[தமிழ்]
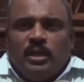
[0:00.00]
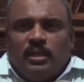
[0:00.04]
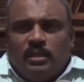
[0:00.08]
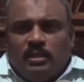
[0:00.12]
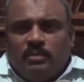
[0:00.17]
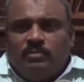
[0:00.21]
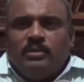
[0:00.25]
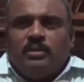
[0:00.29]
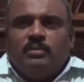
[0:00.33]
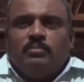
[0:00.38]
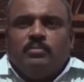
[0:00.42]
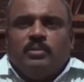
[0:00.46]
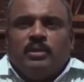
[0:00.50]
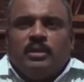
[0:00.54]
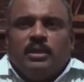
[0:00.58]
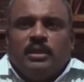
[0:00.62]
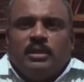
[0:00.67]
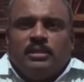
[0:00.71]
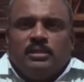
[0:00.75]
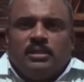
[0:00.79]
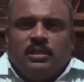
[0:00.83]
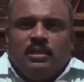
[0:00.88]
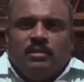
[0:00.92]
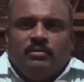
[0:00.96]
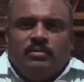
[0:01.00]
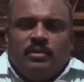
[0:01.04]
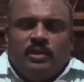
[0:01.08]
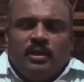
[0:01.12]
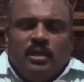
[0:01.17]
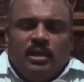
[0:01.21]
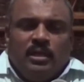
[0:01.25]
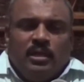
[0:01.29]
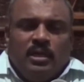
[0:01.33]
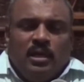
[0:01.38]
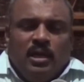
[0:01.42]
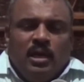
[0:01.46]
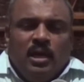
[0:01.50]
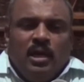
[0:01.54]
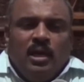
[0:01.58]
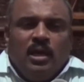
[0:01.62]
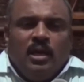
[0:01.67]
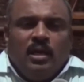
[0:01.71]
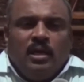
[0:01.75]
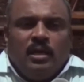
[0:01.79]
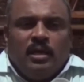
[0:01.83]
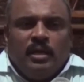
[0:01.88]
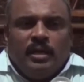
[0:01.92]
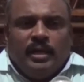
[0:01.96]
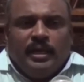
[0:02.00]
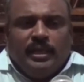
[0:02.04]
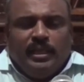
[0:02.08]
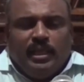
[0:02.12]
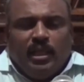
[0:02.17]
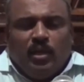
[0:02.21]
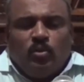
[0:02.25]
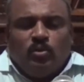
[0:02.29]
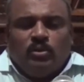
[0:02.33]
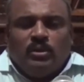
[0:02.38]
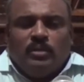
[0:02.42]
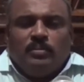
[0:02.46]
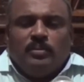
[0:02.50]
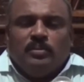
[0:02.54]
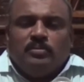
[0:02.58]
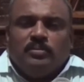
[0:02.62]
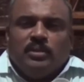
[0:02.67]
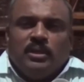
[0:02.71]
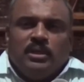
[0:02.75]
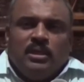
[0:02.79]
அளித்துவிட்டும் விடுதலை செய்யவில்லை இந்த குற்றமும்